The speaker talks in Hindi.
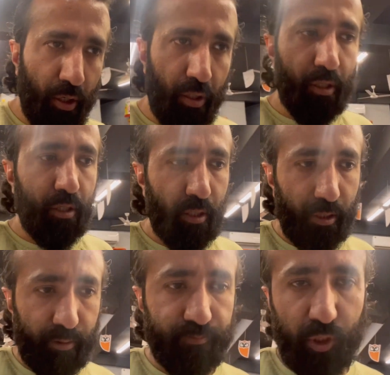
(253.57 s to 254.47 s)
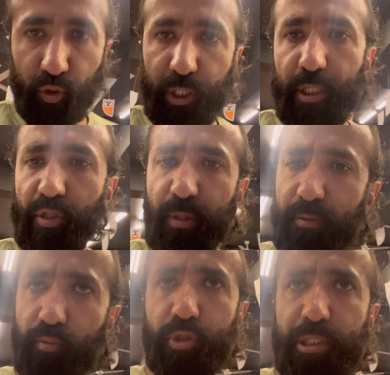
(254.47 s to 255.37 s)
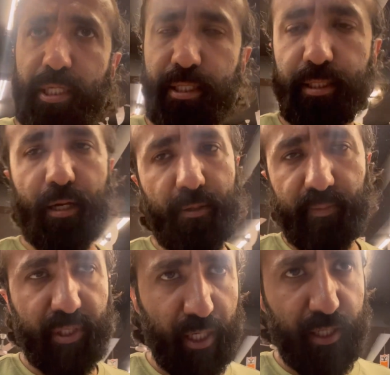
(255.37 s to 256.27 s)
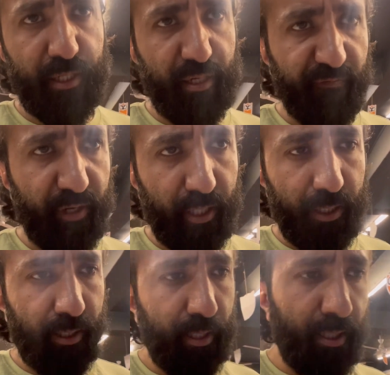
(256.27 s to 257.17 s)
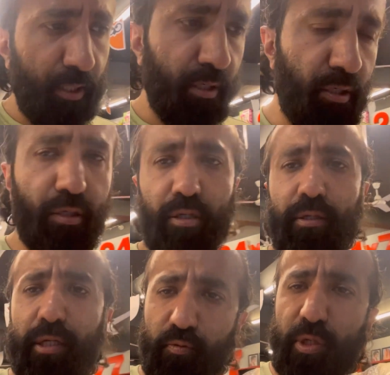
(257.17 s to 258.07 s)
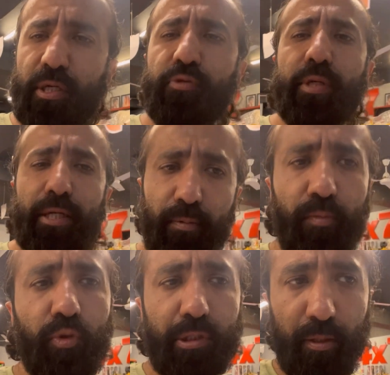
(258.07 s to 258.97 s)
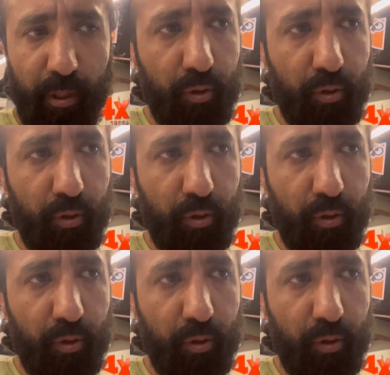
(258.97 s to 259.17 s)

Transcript: और खुद ही करता हूँ मैं मोस्टली काम सारा डिलीवरी का और इन्वेंट्रीज वगैरह भी मोस्टली मैं